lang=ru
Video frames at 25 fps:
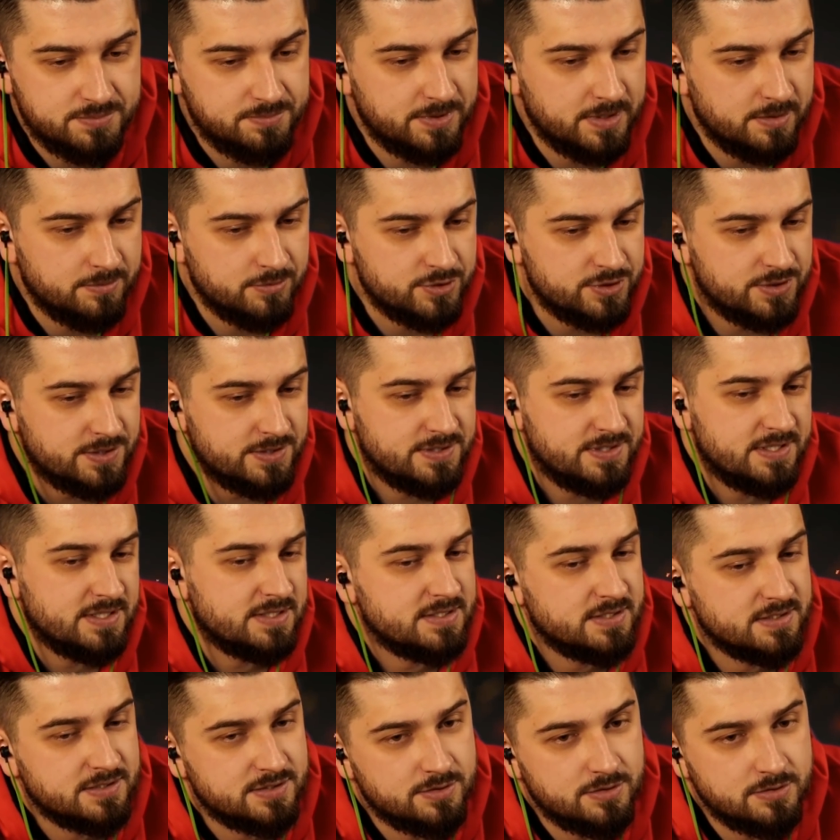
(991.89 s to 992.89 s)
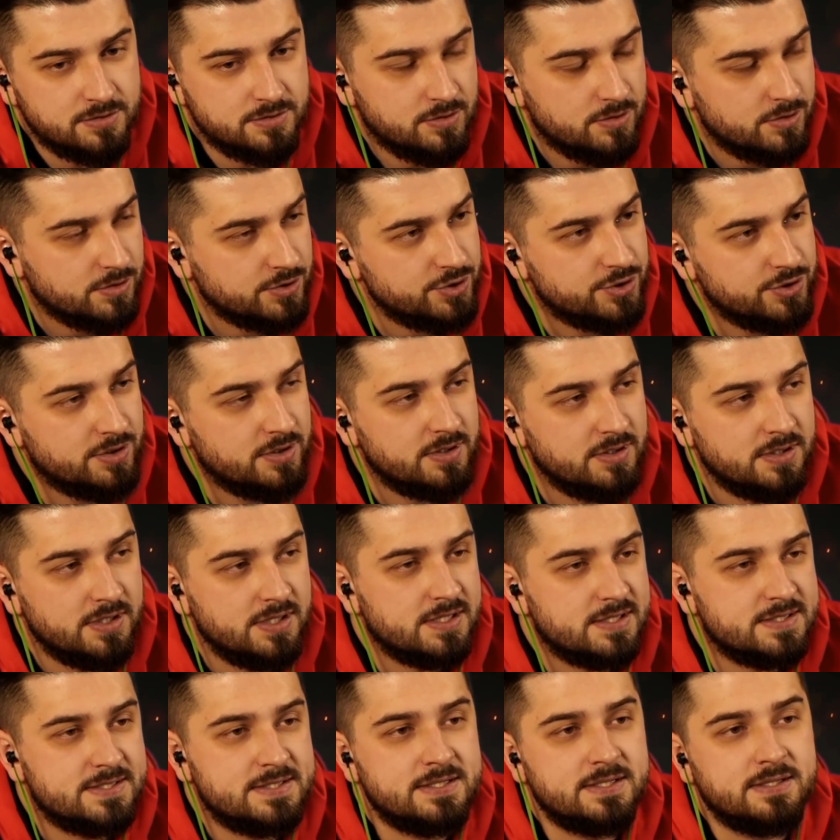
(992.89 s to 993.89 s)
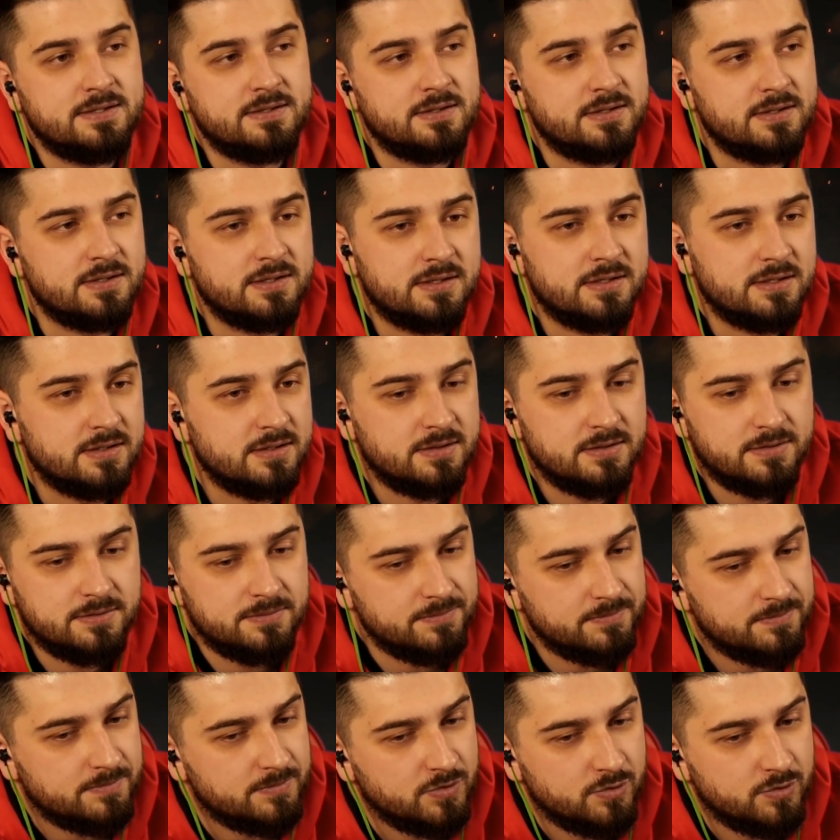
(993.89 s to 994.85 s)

потому что, естественно, 144 Гц это,